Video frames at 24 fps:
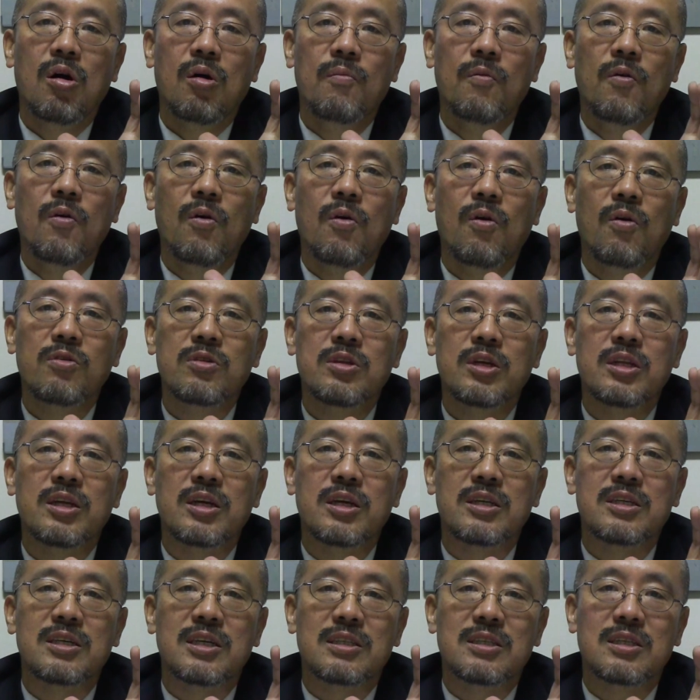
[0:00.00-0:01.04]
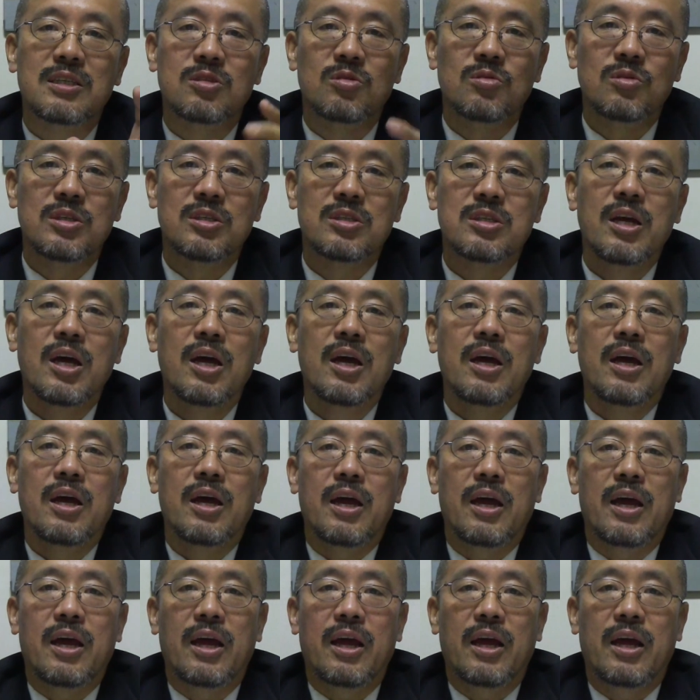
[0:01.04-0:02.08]
も出てきちゃったそうです。
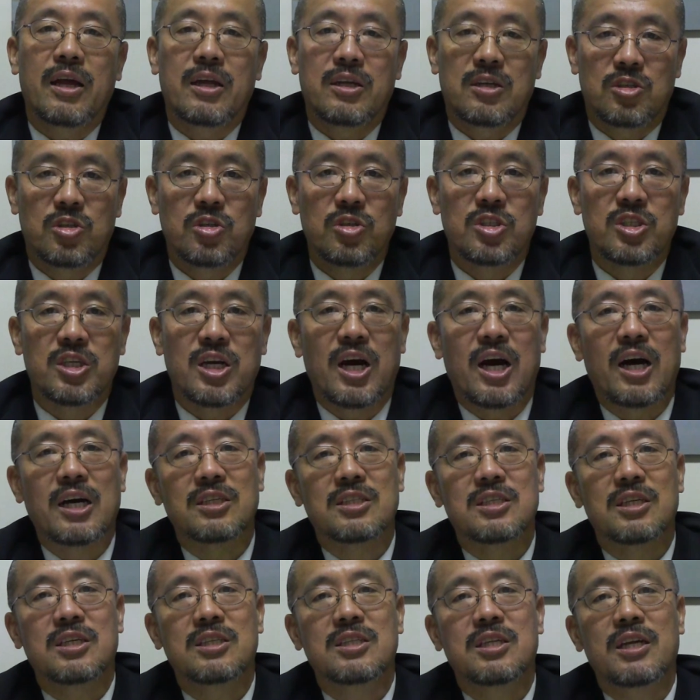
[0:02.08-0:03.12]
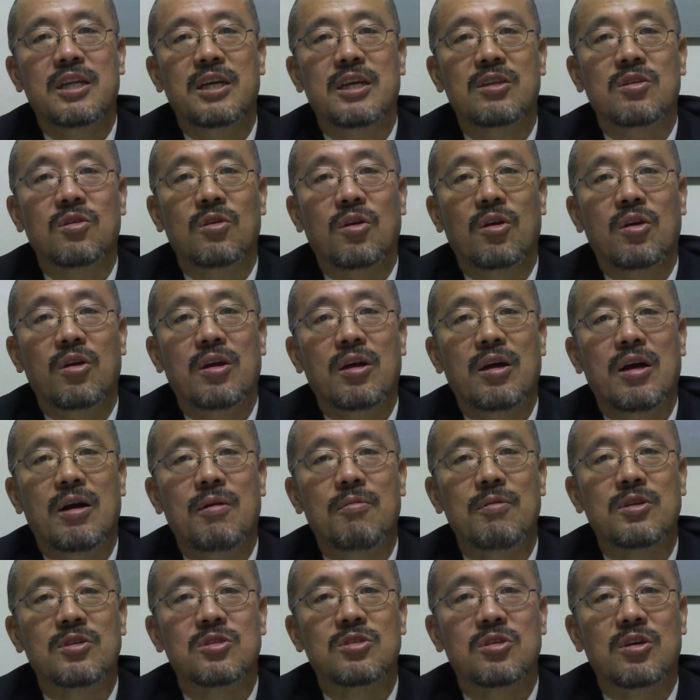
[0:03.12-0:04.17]
えー、収支が発生してないという安
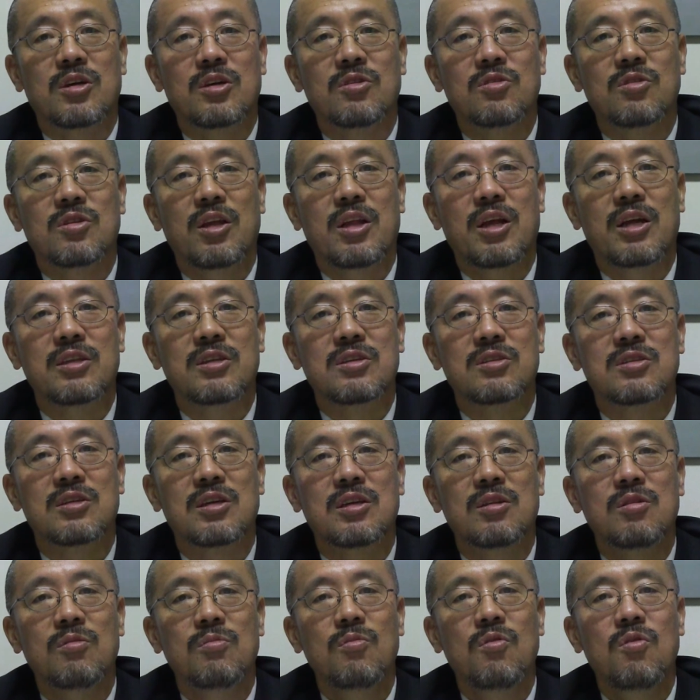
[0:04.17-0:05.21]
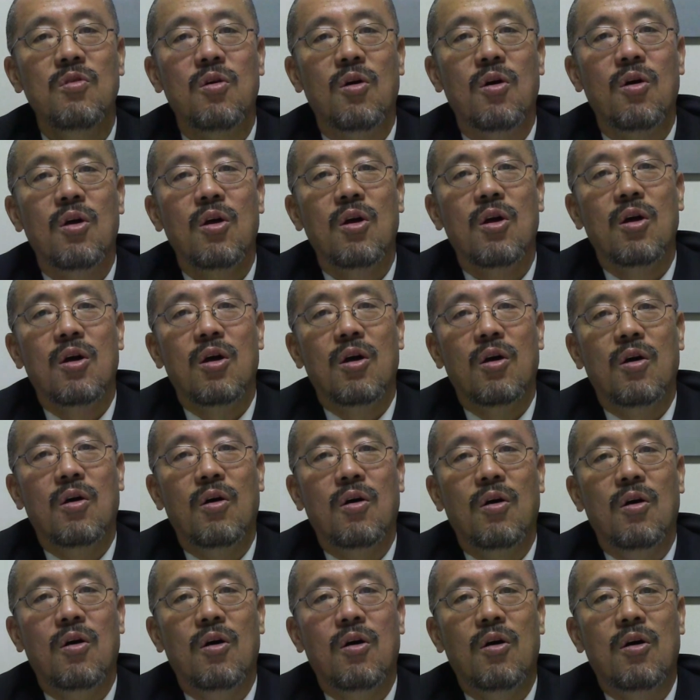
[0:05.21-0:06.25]
倍氏は言ってたんですけども、
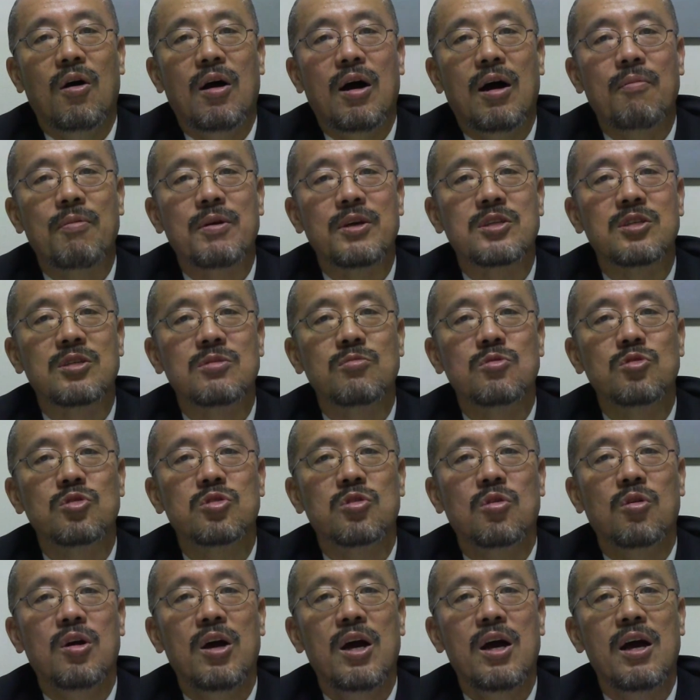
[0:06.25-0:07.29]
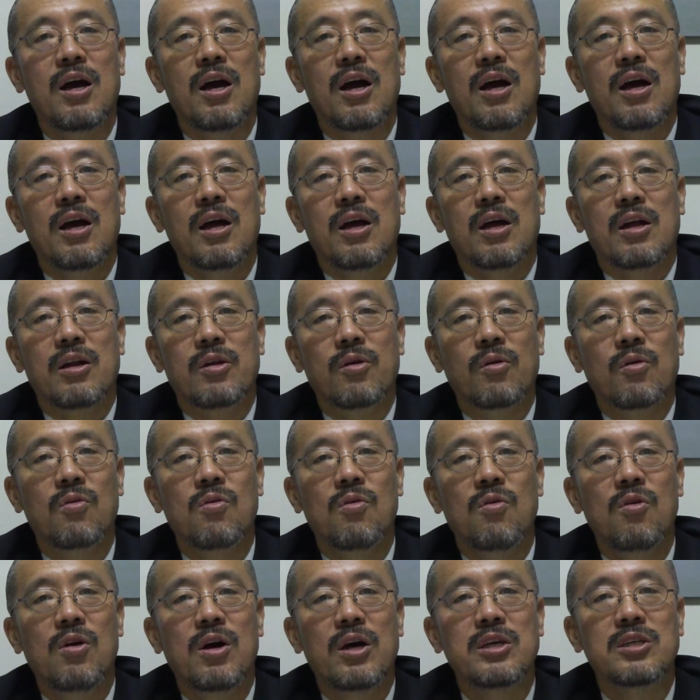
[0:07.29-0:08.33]
安倍事務所が旅
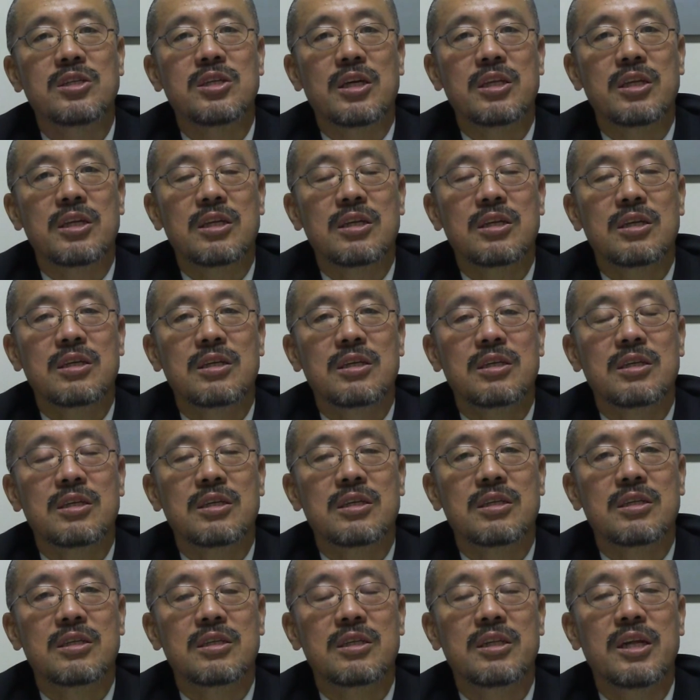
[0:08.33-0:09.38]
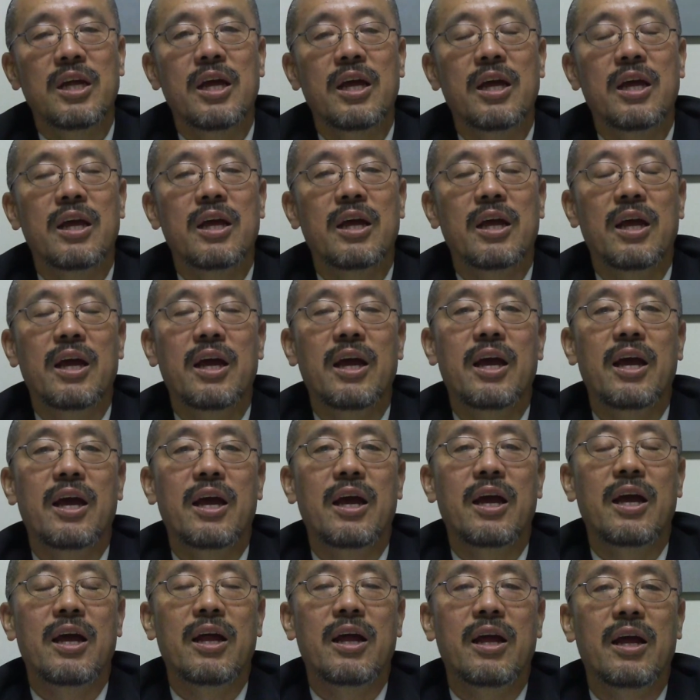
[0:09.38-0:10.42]
行会社、ね、
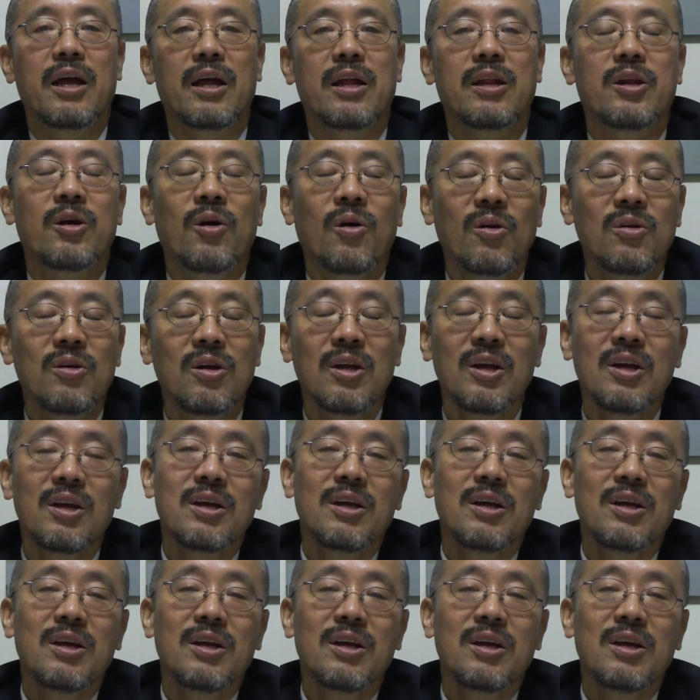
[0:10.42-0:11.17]
えー、